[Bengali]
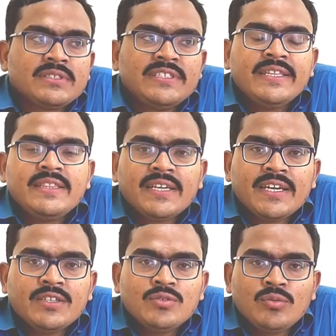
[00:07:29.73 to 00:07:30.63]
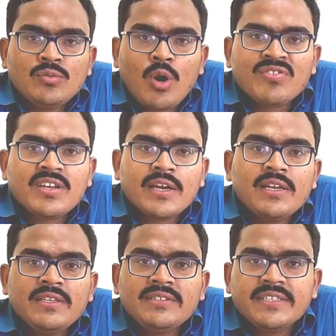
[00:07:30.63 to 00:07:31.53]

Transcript: চেন থেকে কিছু অবস্টাকেল ইন